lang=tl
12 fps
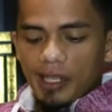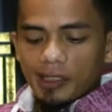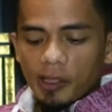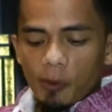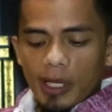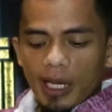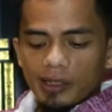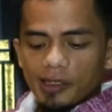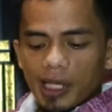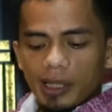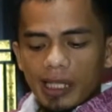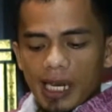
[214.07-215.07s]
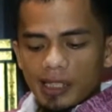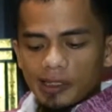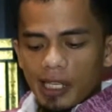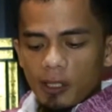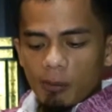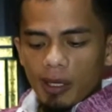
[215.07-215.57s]
kasawian sa kanila
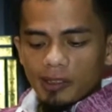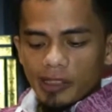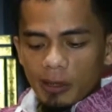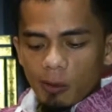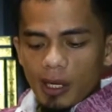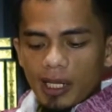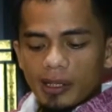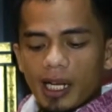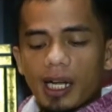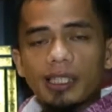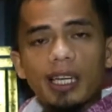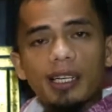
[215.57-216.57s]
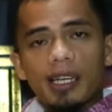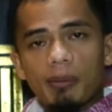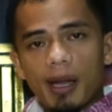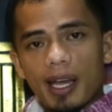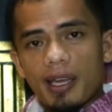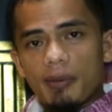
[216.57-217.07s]
sa anumang sinulat ng kanilang
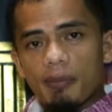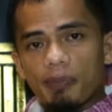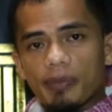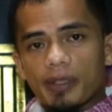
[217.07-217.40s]
kamay,